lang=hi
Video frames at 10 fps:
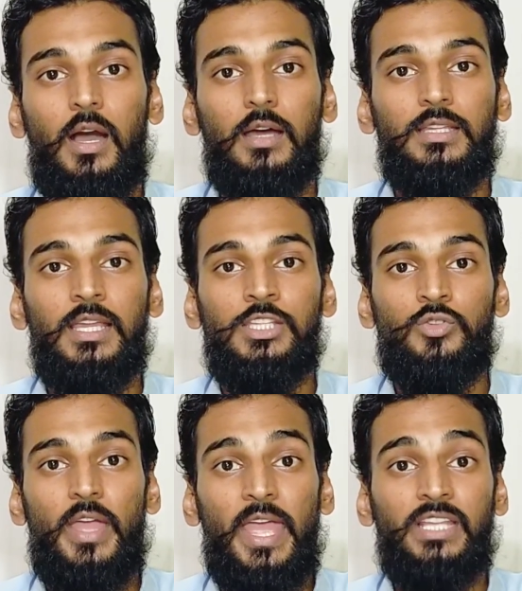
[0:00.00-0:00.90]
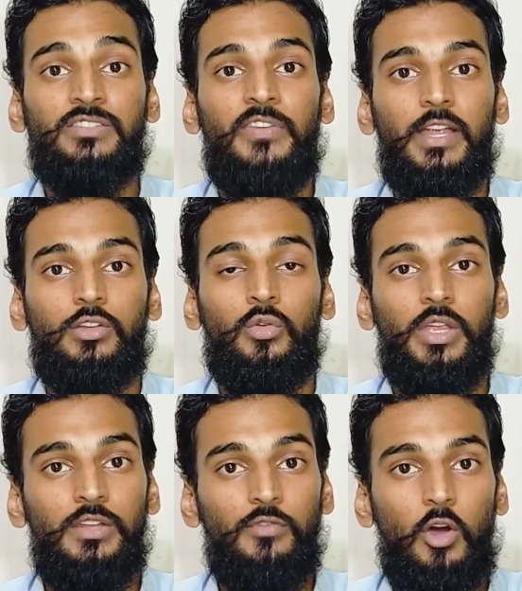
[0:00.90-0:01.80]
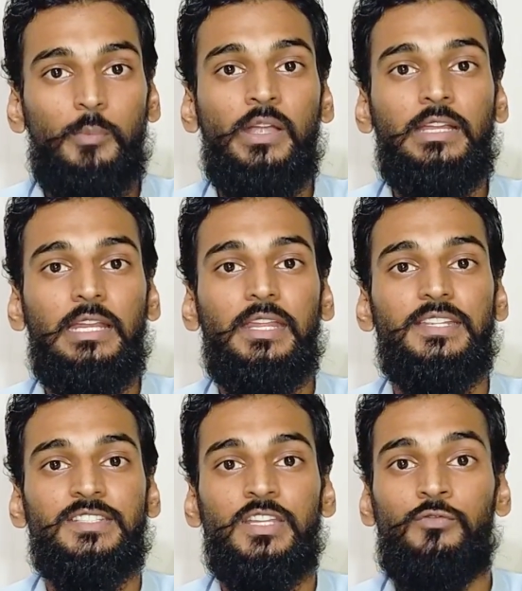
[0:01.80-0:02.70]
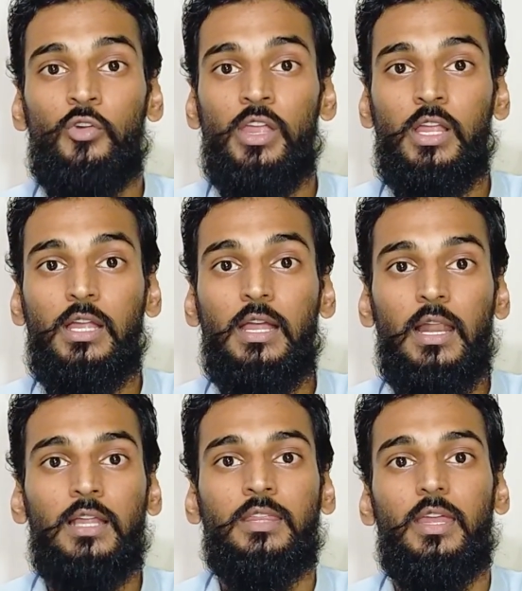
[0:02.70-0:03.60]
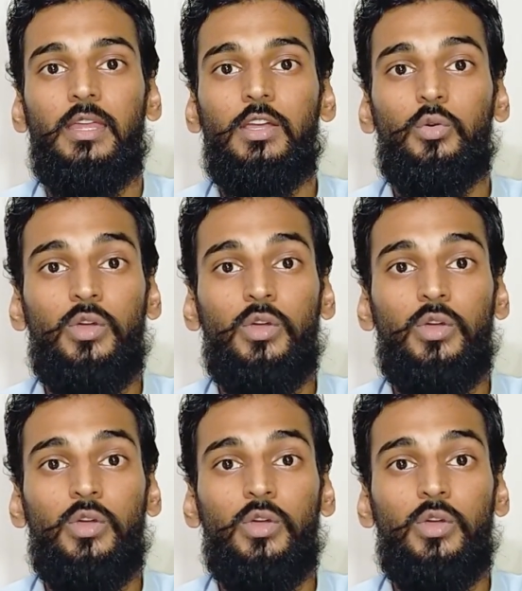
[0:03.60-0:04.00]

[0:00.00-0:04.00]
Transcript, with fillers: कहा था कि जो एक्स फैक्टो इन्वायरमेंट क्लियरेंस है वो एक गलत है